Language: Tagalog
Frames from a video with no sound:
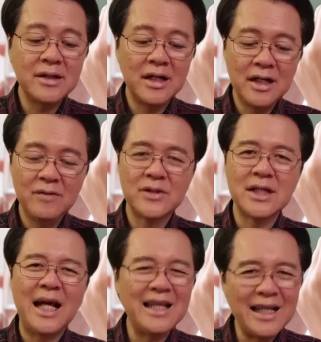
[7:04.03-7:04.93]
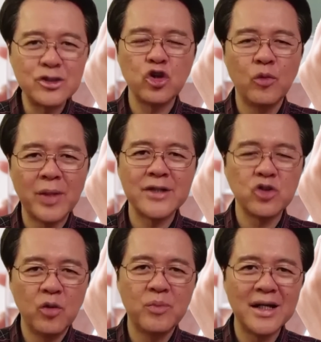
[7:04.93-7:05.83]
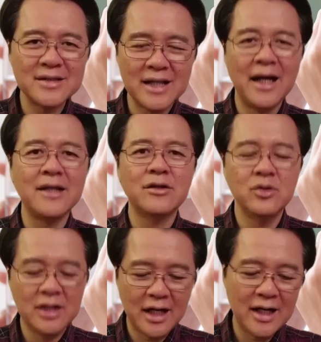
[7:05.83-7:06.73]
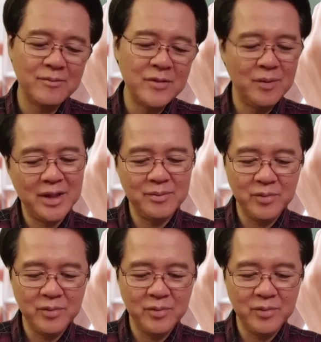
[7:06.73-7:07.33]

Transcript: relievers unless sobra-sobrang sakit yung nararamdaman